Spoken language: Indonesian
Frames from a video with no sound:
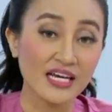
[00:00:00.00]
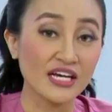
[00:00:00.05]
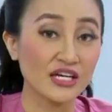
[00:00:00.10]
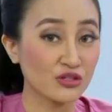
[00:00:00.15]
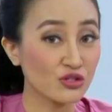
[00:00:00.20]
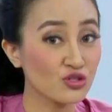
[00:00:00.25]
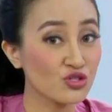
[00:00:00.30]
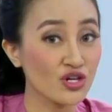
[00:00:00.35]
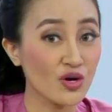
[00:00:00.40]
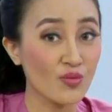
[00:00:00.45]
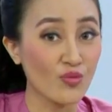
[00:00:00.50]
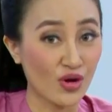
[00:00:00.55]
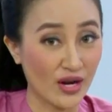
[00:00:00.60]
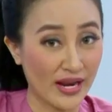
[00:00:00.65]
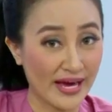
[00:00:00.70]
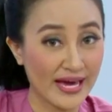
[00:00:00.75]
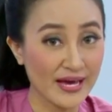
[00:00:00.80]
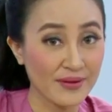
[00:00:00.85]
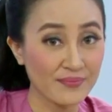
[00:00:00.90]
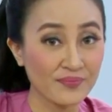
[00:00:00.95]
itu juga
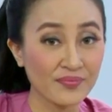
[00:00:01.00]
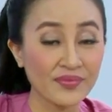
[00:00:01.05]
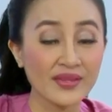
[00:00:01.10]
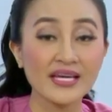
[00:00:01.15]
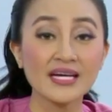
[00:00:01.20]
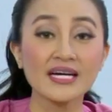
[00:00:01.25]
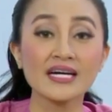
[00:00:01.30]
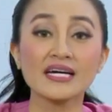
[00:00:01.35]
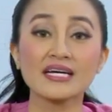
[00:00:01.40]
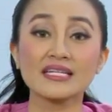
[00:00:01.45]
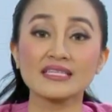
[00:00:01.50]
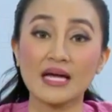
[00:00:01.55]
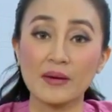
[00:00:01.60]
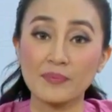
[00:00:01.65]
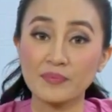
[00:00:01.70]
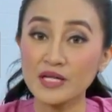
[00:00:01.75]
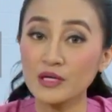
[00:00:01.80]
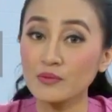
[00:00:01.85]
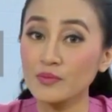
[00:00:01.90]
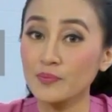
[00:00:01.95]
boleh.
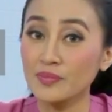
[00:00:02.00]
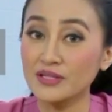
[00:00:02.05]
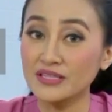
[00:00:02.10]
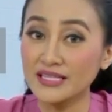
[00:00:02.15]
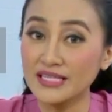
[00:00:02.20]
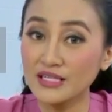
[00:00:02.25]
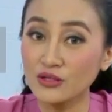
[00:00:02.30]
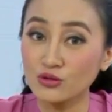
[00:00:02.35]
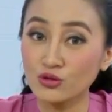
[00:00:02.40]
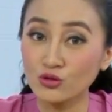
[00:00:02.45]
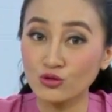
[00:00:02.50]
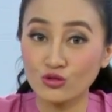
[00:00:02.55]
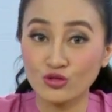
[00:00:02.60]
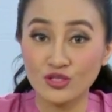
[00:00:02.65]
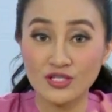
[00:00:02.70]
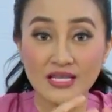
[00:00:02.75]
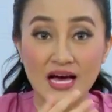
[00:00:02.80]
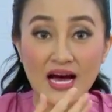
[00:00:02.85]
Tapi lebih penting untuk cuci